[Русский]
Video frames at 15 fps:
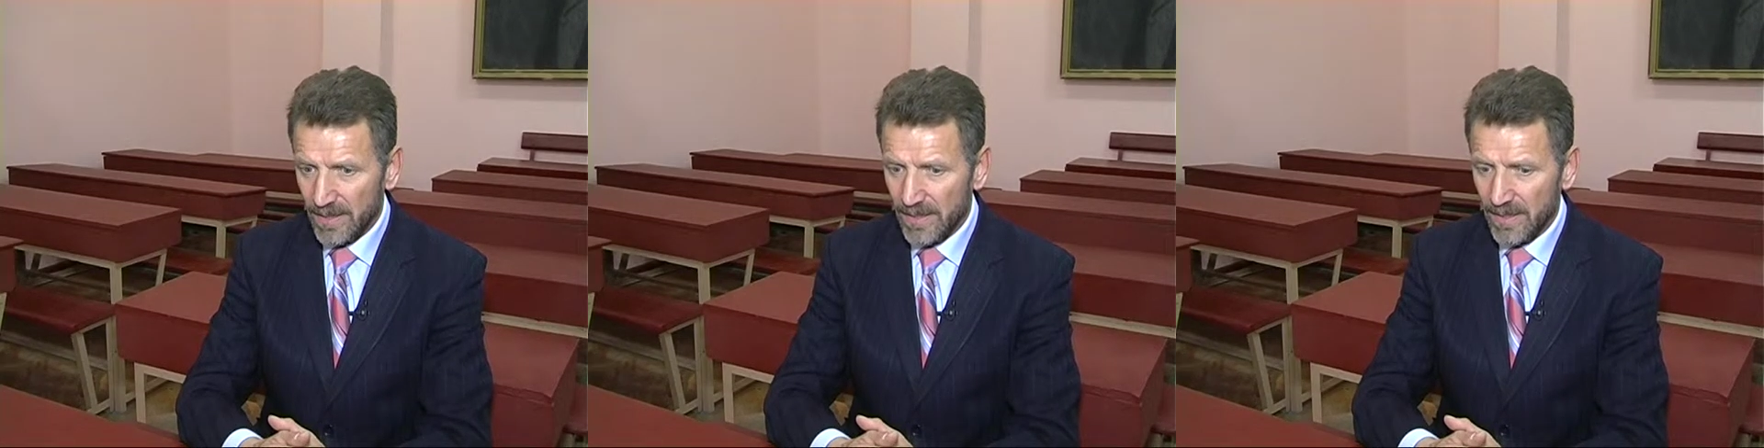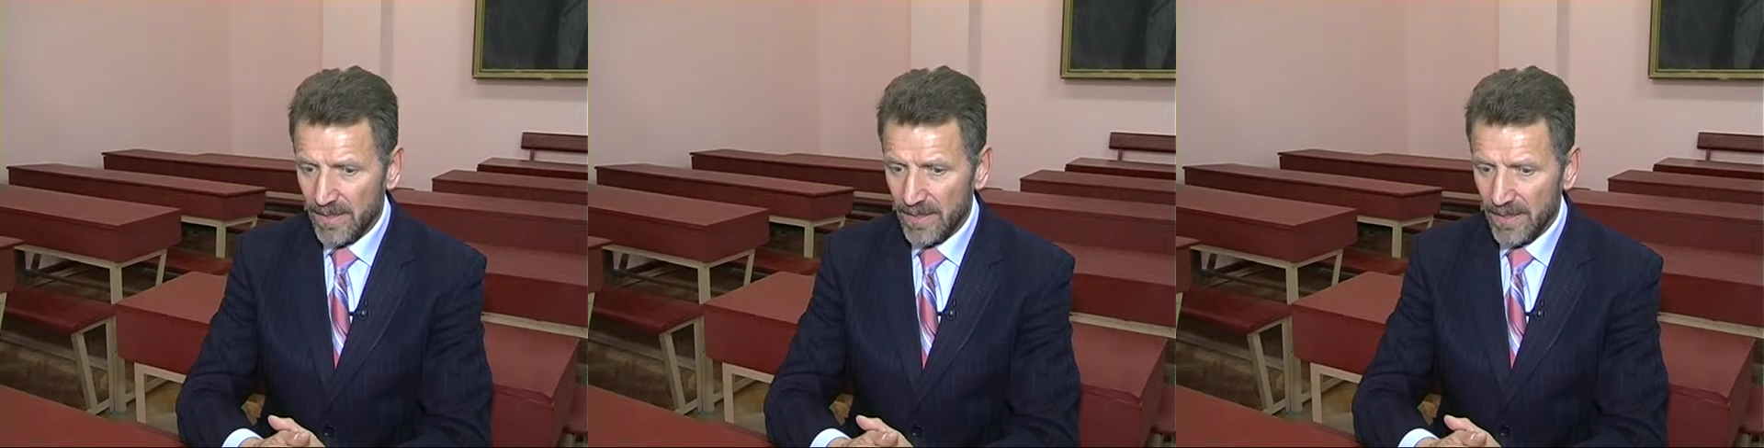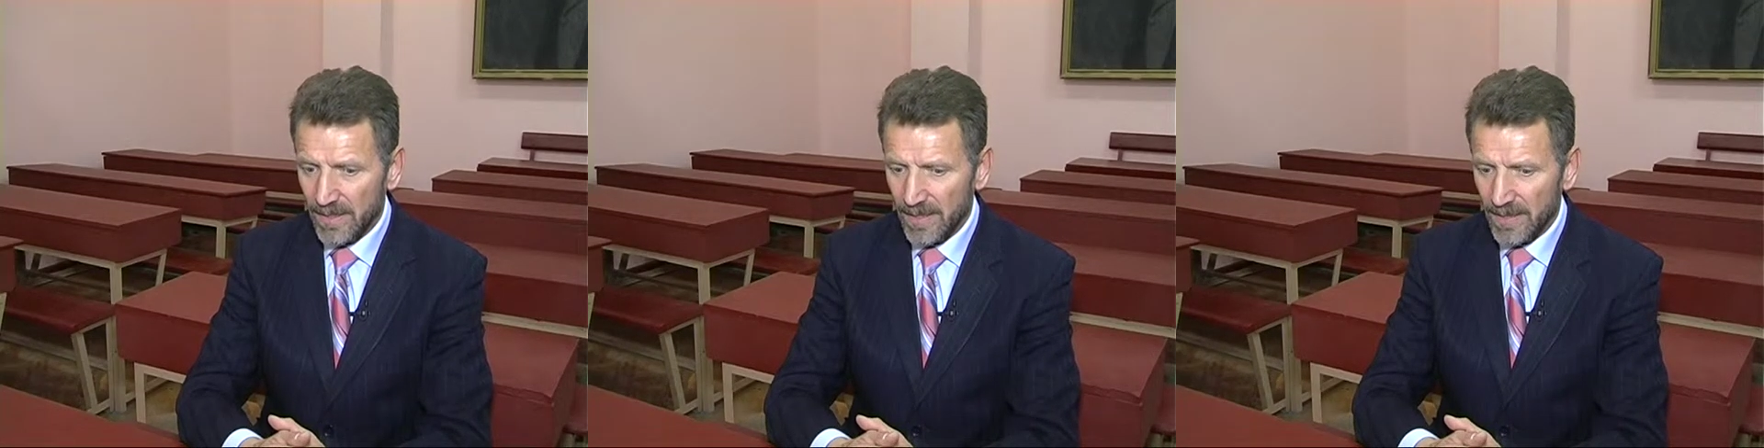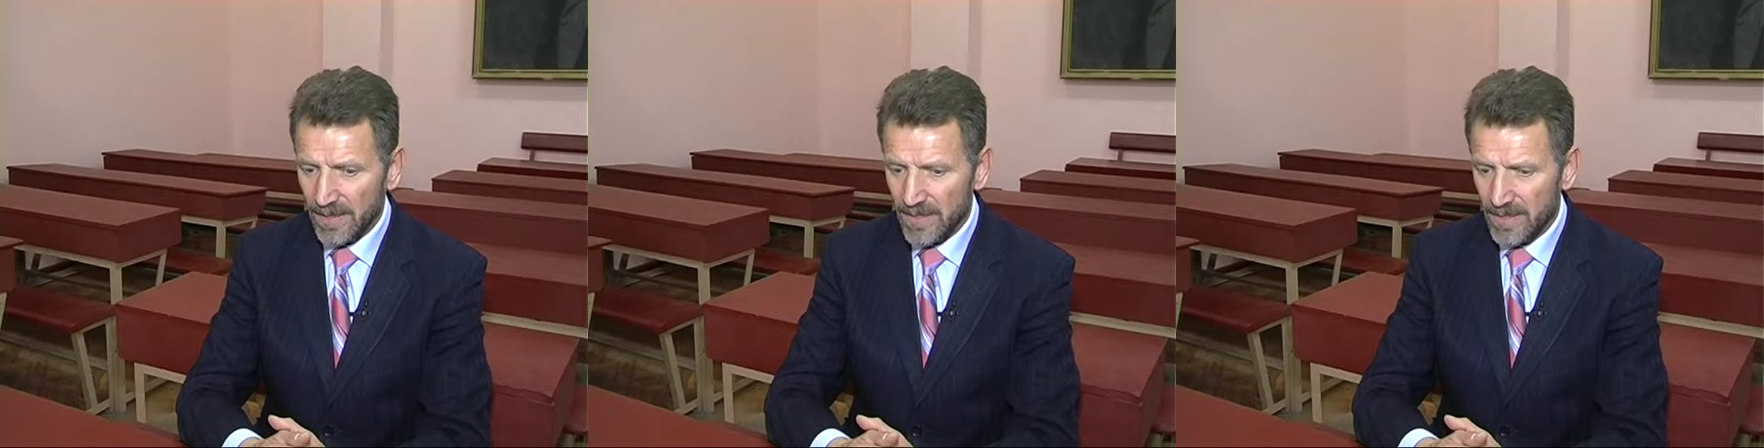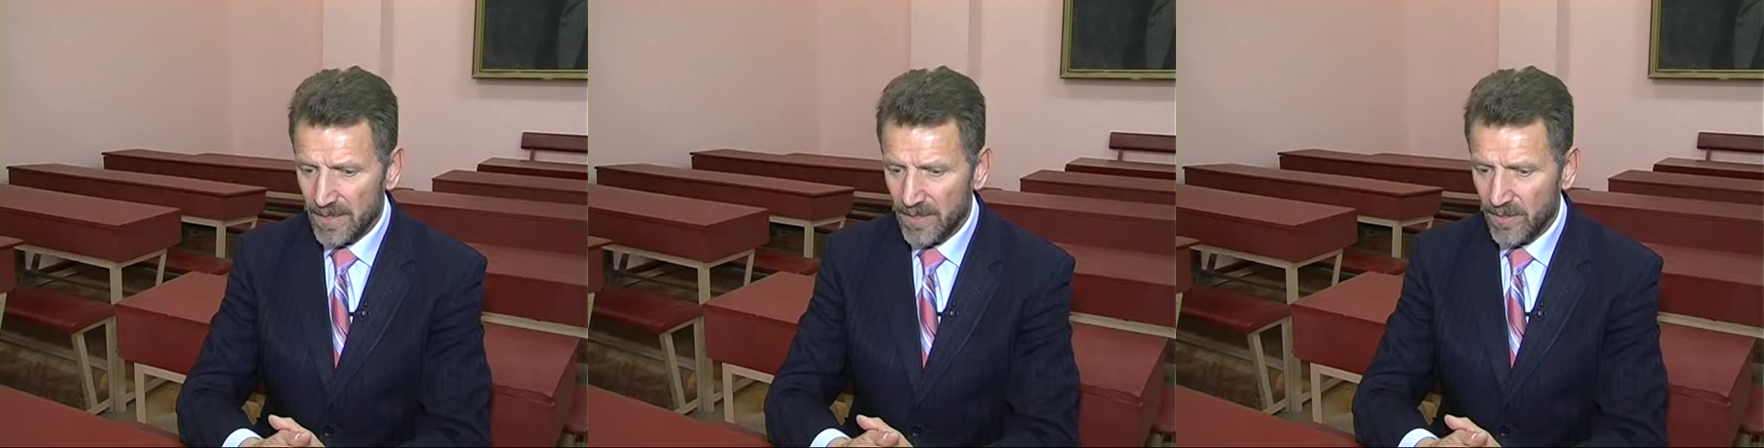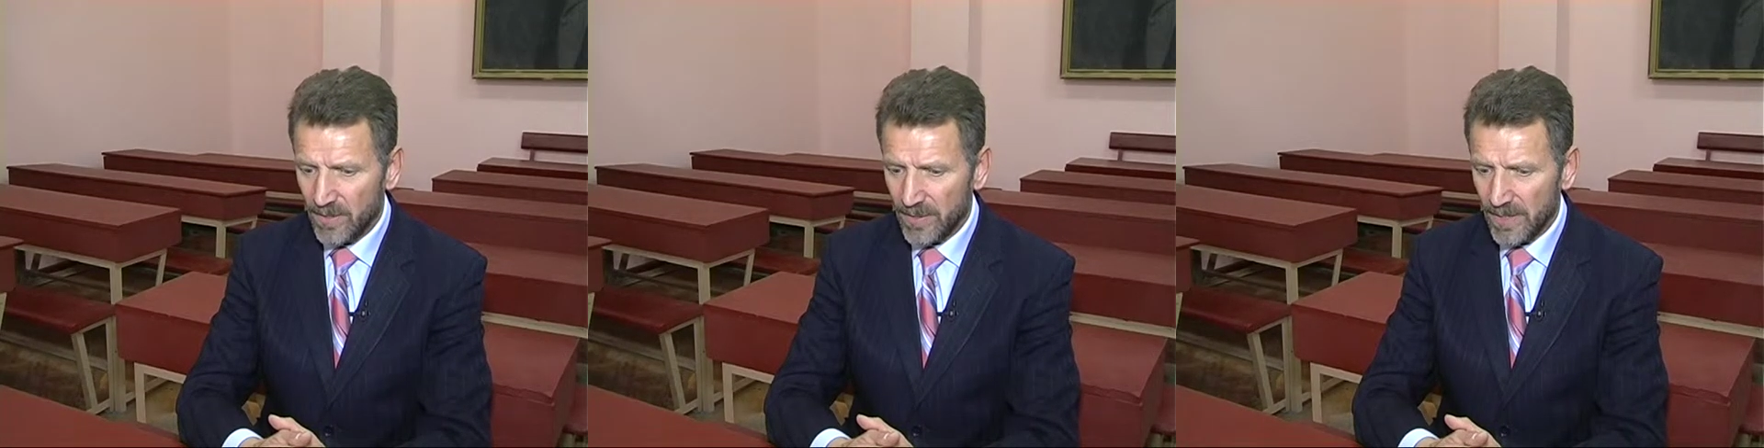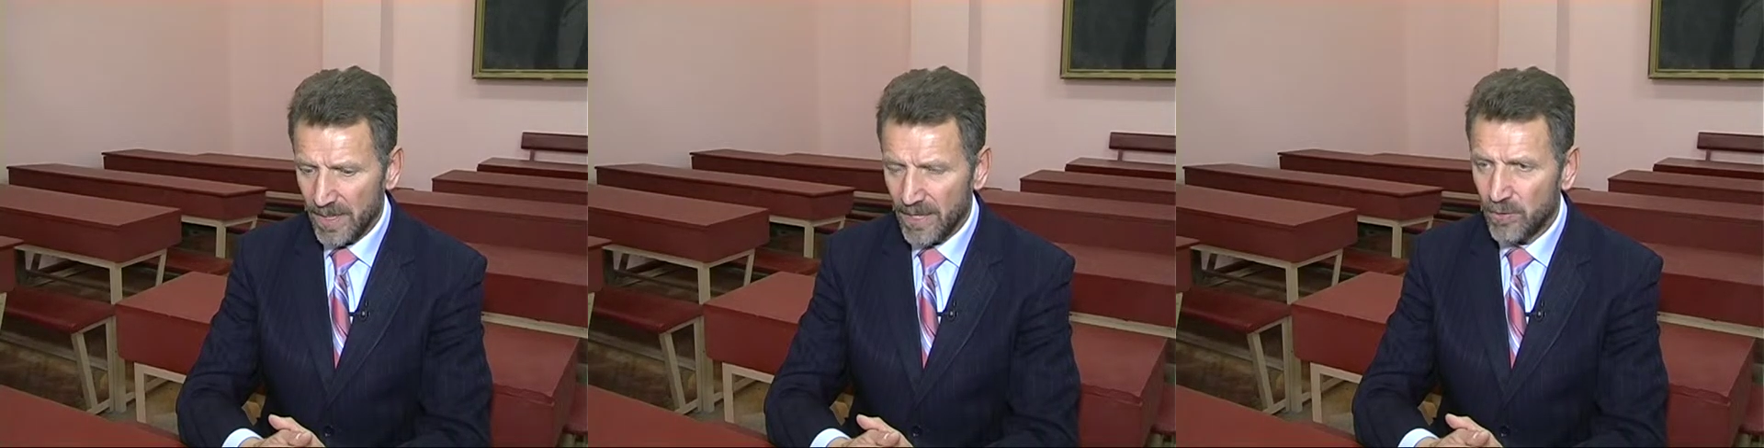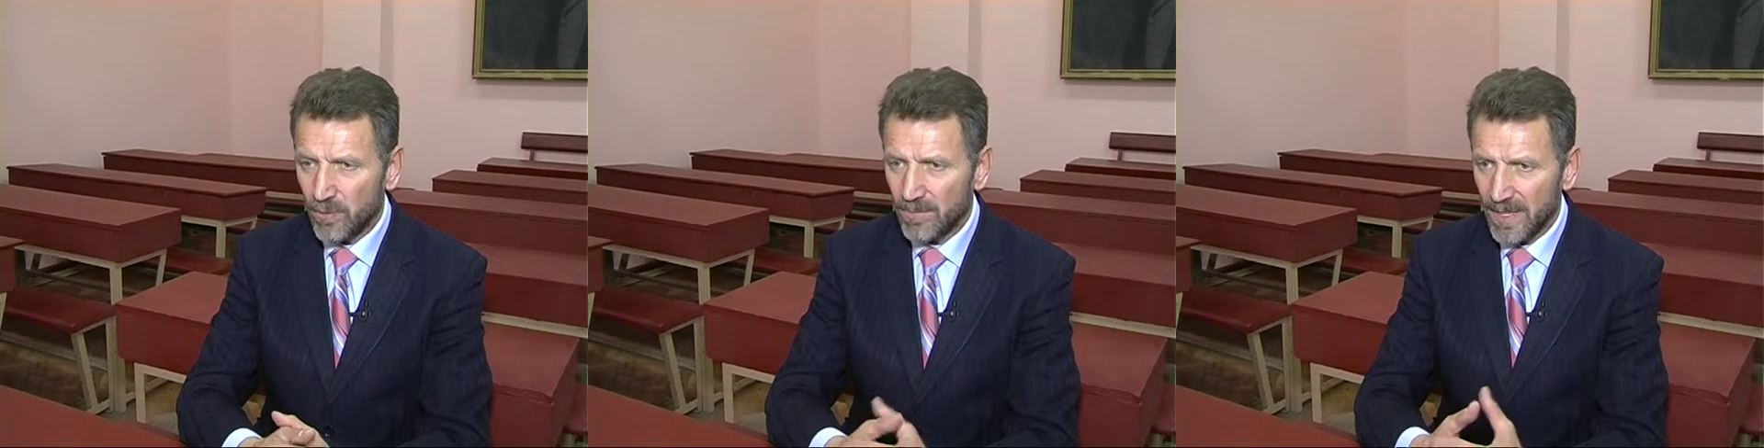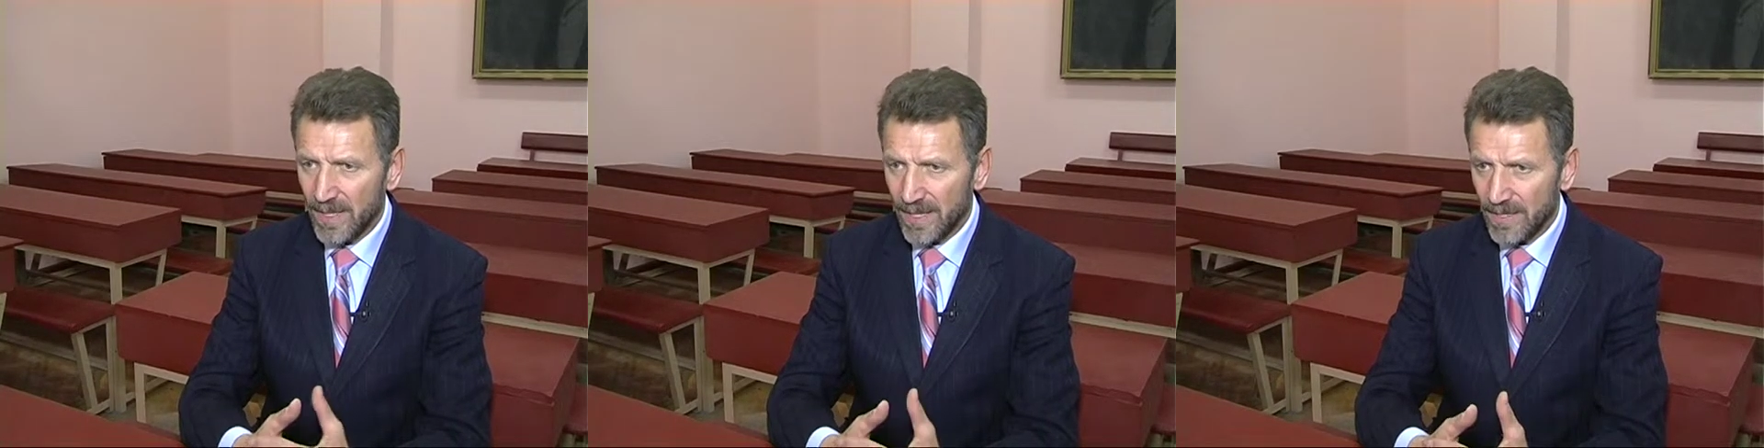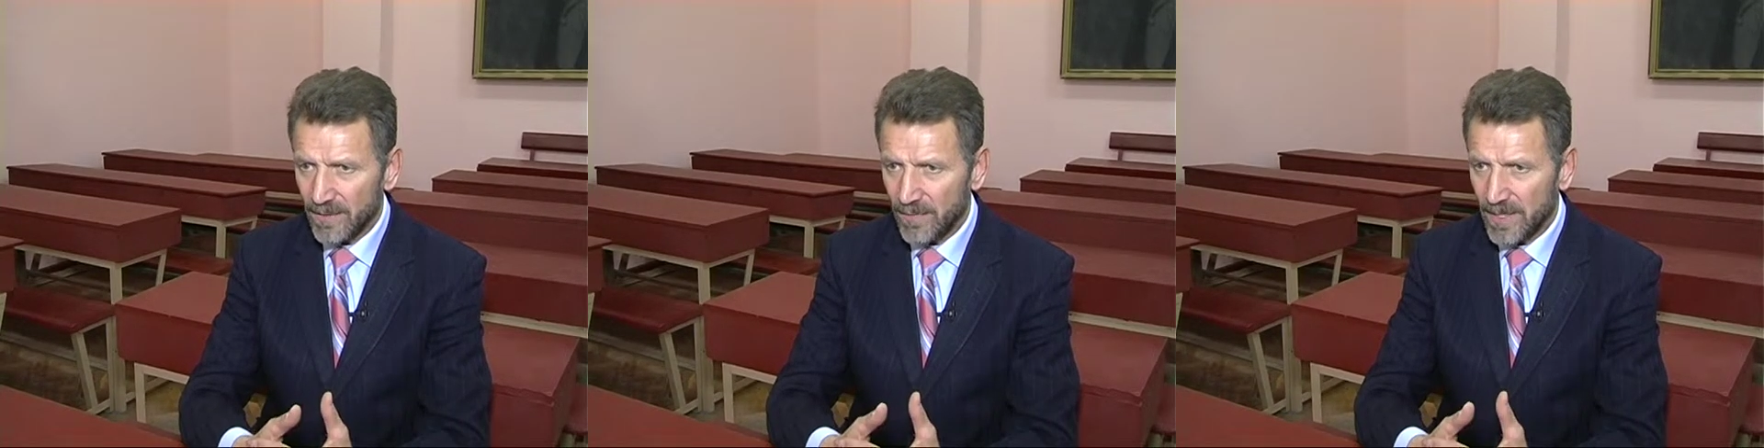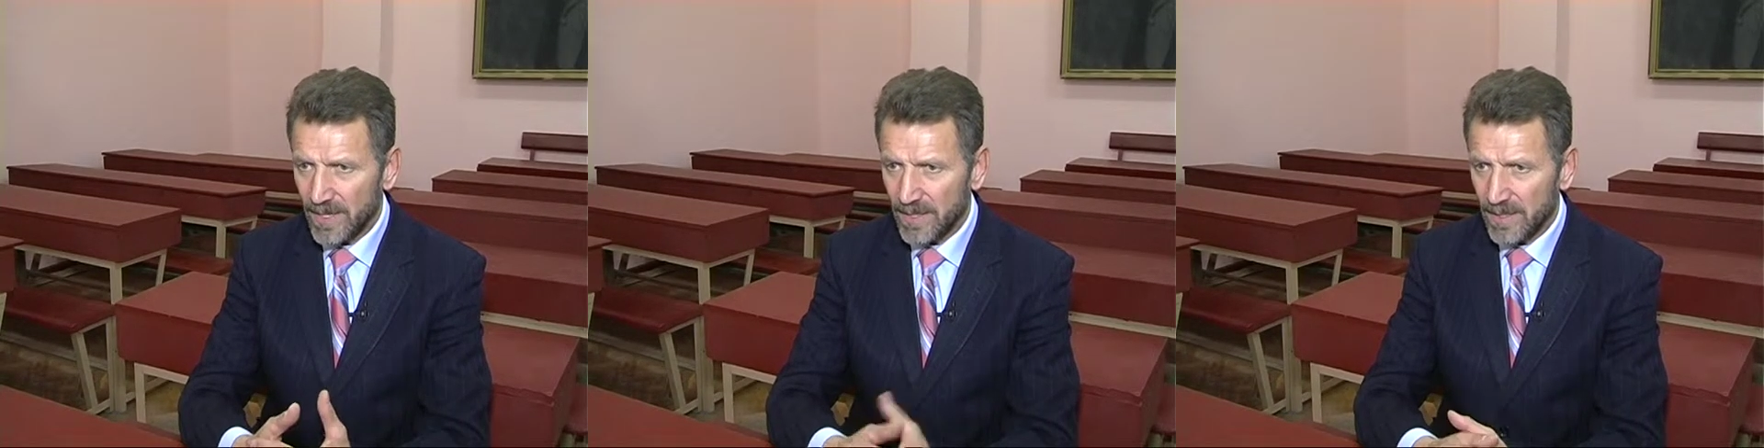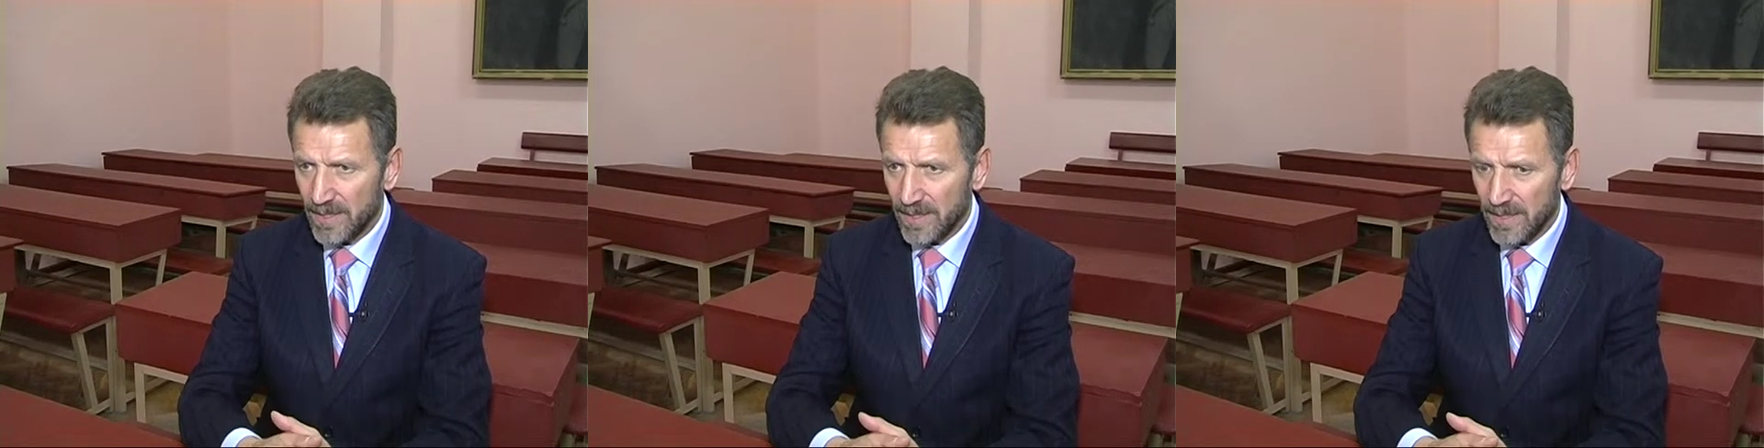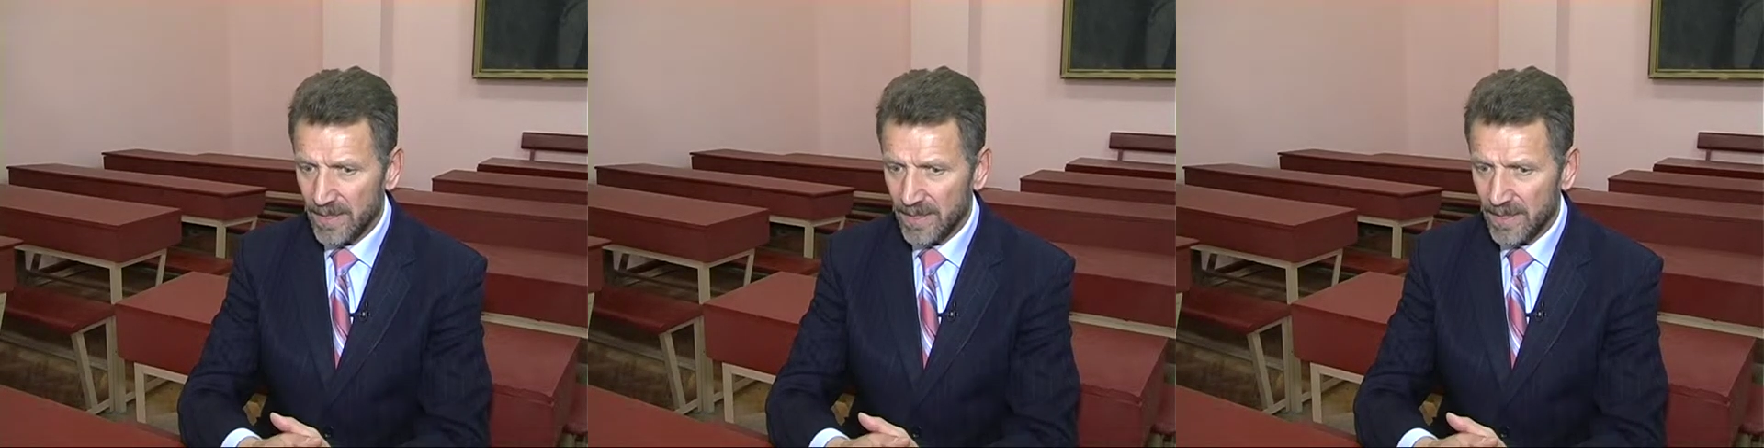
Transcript: и это создает огромный конфликт